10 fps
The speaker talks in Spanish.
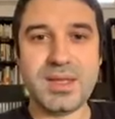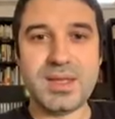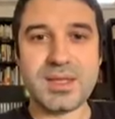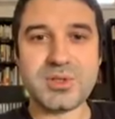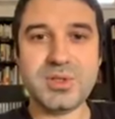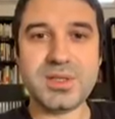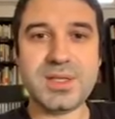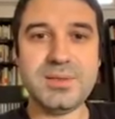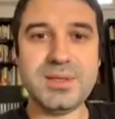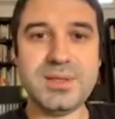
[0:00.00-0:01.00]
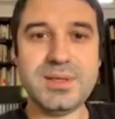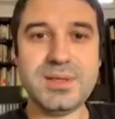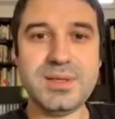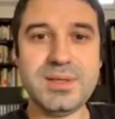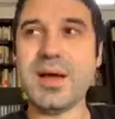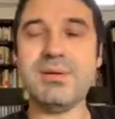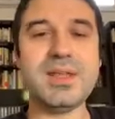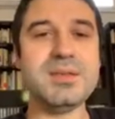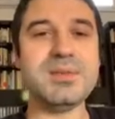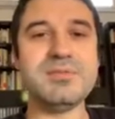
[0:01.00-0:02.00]
que yo lo escribí y que
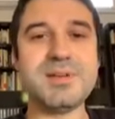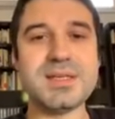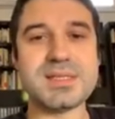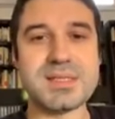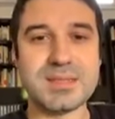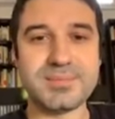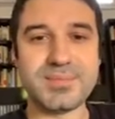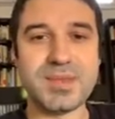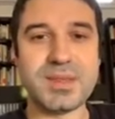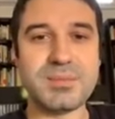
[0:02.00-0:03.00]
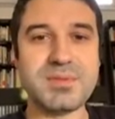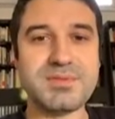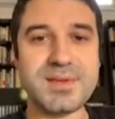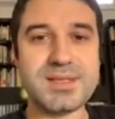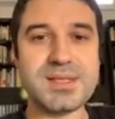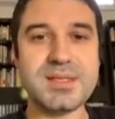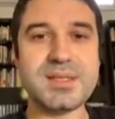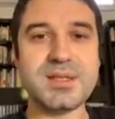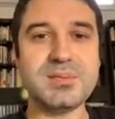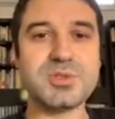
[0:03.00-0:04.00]
habla de mi infancia, de mi infancia
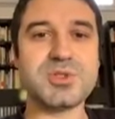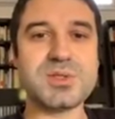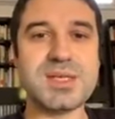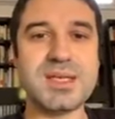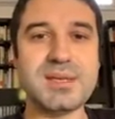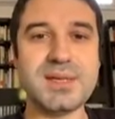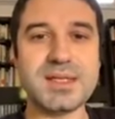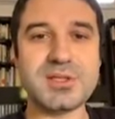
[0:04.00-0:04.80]
y cómo yo seguía a Michael